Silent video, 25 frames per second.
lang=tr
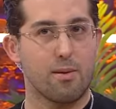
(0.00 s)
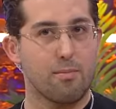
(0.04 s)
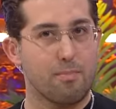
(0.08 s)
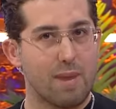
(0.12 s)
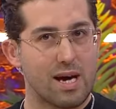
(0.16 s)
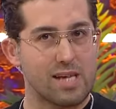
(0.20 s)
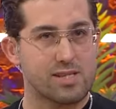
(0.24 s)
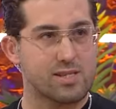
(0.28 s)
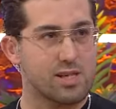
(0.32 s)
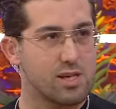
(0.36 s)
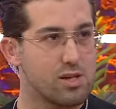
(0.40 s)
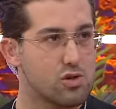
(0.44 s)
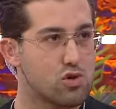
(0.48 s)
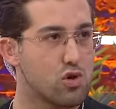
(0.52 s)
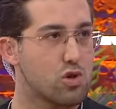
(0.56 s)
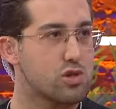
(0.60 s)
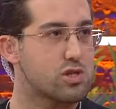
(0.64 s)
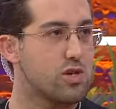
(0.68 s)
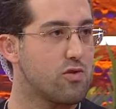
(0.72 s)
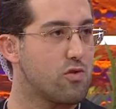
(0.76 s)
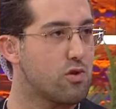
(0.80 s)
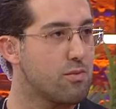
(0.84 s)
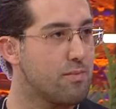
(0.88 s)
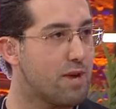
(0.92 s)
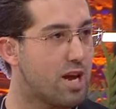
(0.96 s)
ben seni çok
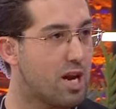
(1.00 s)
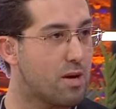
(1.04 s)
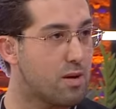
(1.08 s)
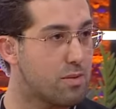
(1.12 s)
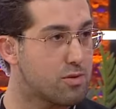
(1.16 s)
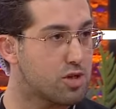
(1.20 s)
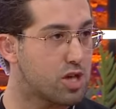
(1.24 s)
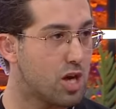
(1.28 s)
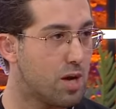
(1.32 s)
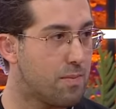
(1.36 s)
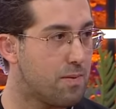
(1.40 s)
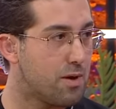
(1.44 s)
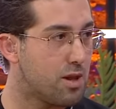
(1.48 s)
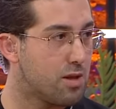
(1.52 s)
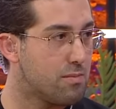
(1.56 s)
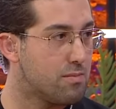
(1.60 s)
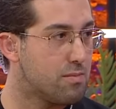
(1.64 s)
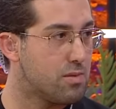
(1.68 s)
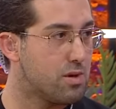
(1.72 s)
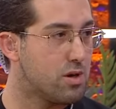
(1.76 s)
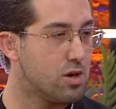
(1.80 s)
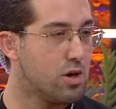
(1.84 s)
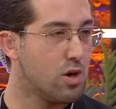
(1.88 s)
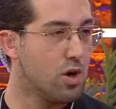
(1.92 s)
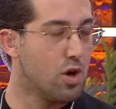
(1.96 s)
seviyorum beraber bir şey yapalım mı?